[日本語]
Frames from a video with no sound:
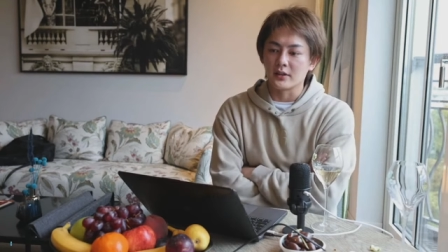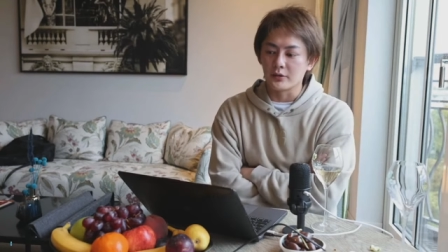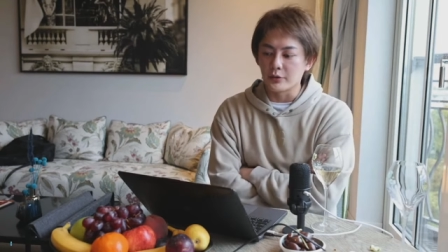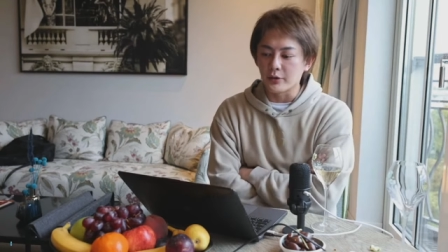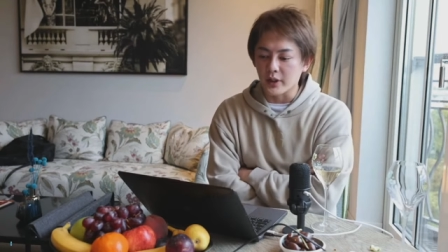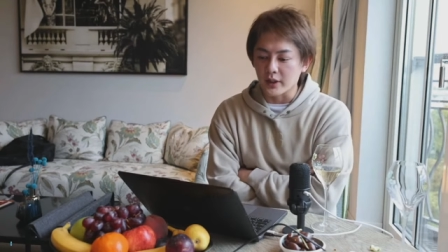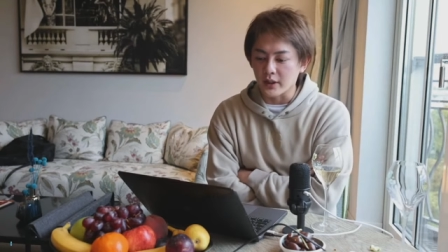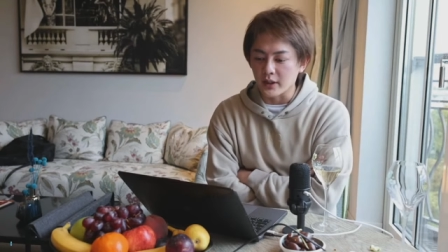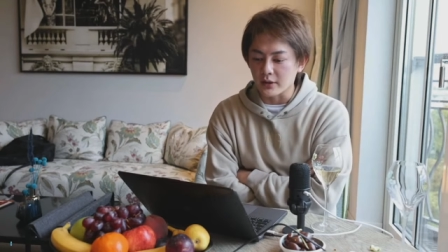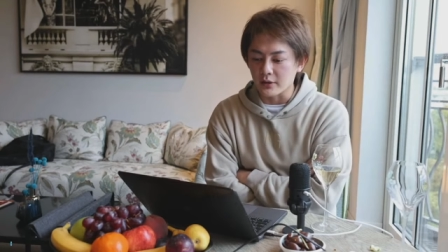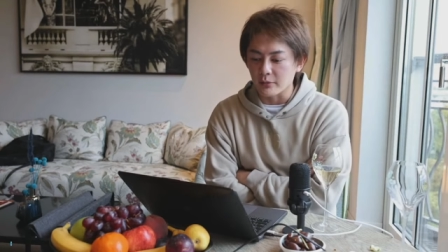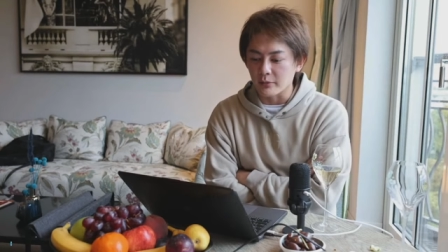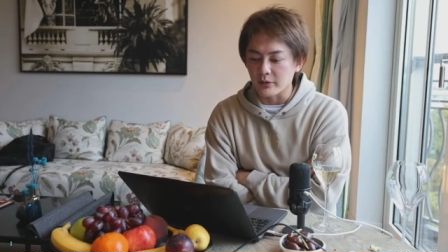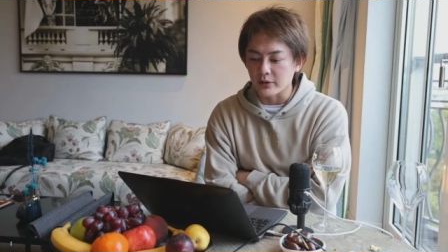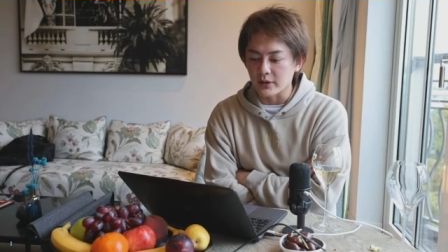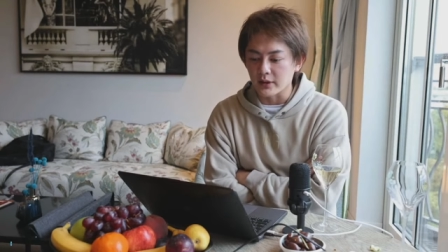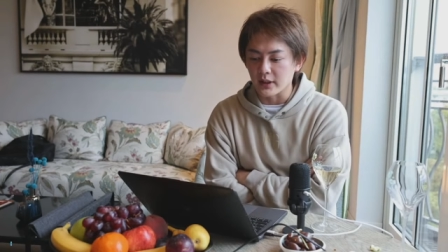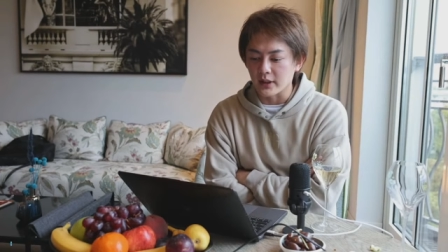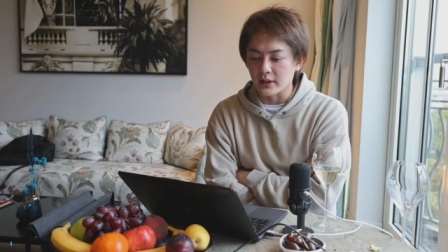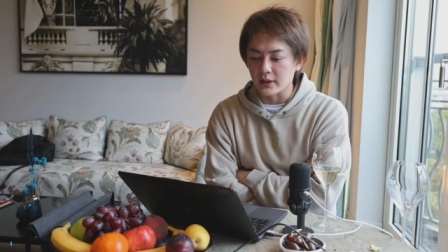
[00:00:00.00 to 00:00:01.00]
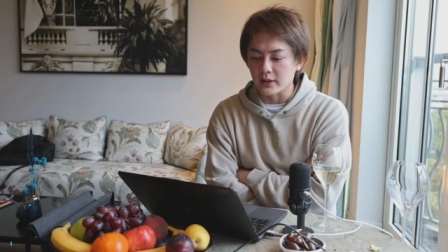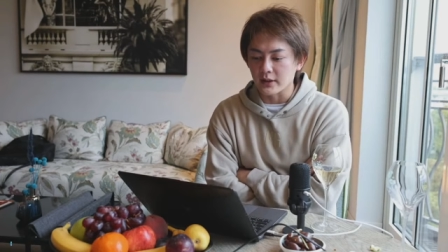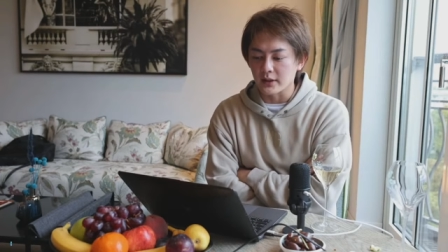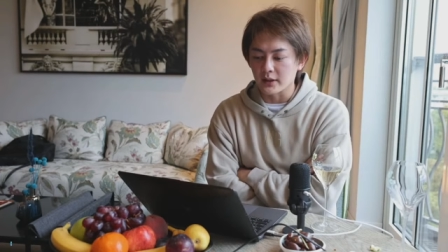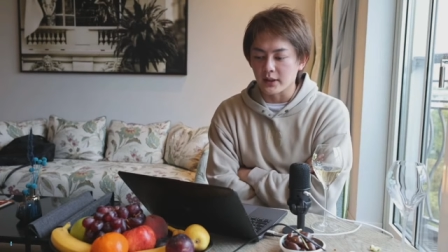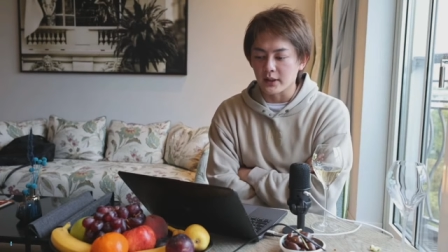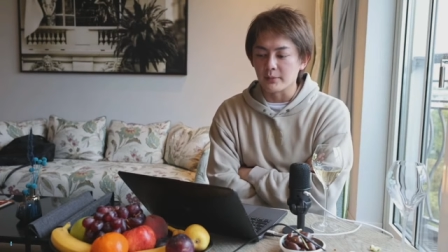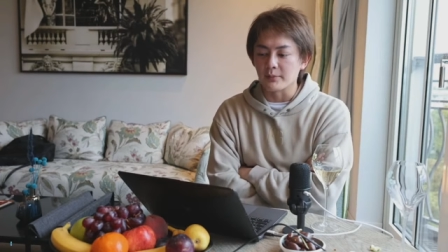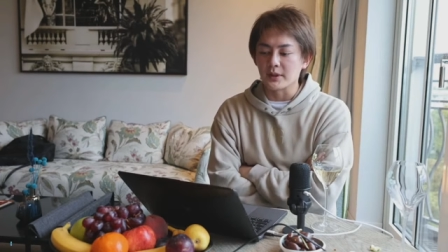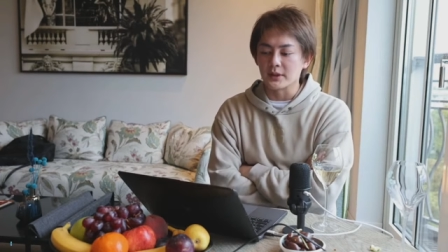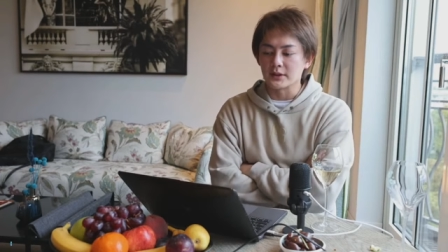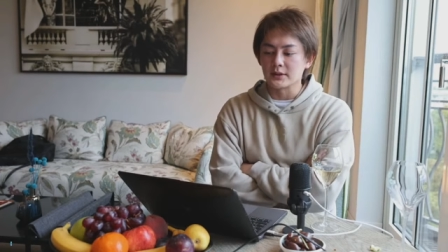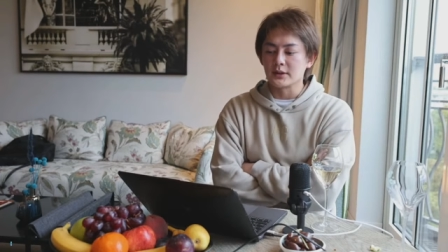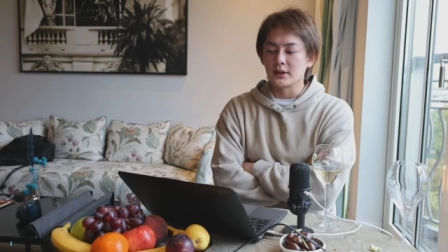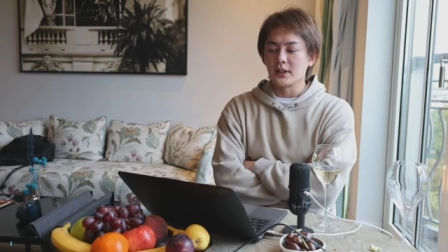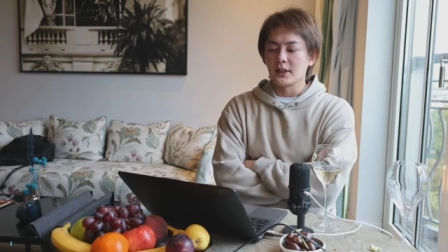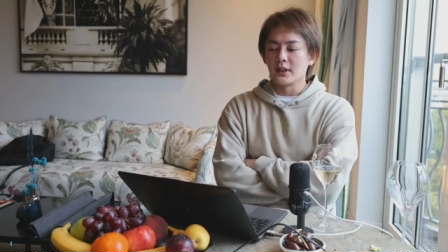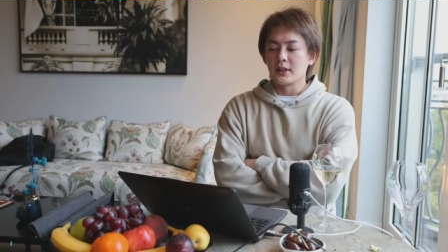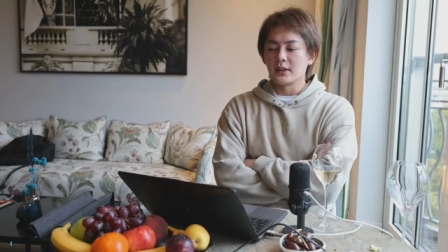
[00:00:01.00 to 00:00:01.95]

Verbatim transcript: 言おうかなと思って言います。